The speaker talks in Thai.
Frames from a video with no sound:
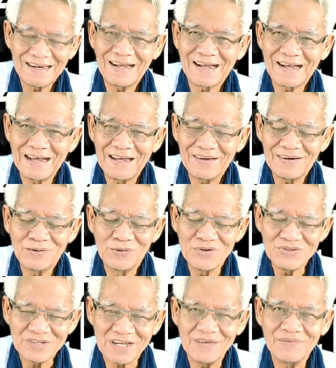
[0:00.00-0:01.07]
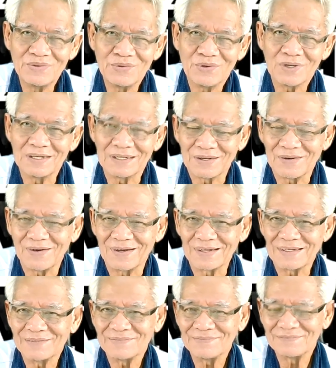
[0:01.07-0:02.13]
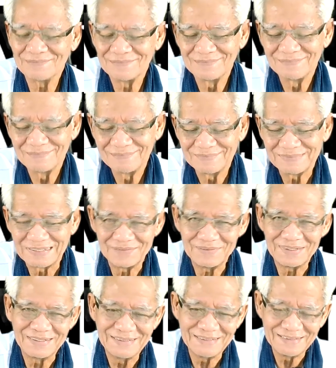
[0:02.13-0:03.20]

ร่างกายของเราหัวใจเป็นตัวเกิดก่อนครับใช่ไหม